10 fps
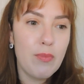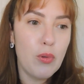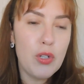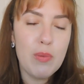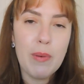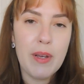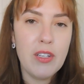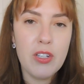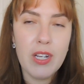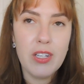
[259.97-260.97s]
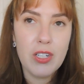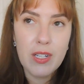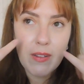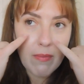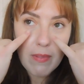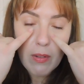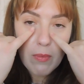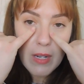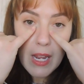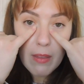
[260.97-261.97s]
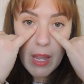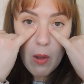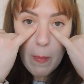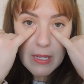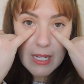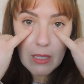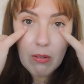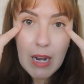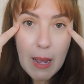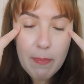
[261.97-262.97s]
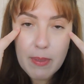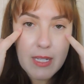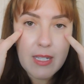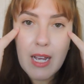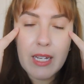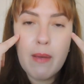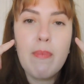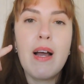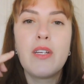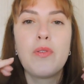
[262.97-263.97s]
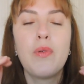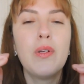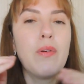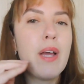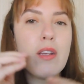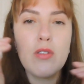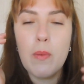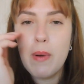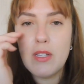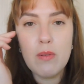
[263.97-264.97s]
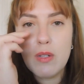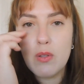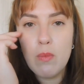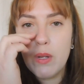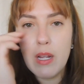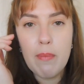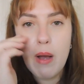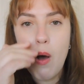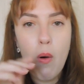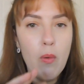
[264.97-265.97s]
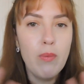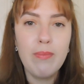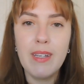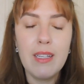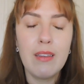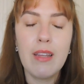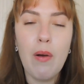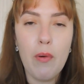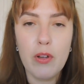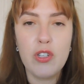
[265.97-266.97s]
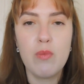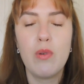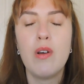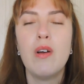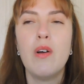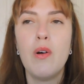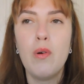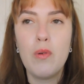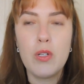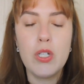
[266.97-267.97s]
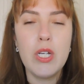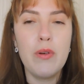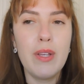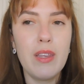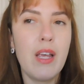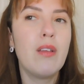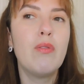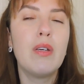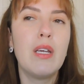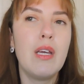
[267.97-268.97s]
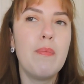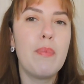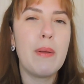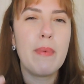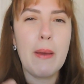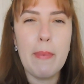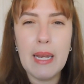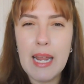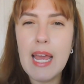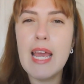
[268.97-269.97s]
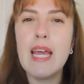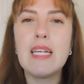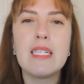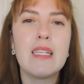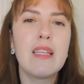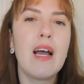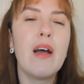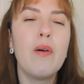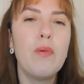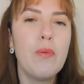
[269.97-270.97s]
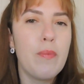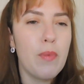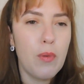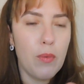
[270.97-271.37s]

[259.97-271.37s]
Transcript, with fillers: ultimamente, gente, nem tenho passado lápis aqui embaixo. Quando eu quero, só passo uma sombrinha marrom e tá ótimo. Hoje eu entendo que pra minha beleza e tal,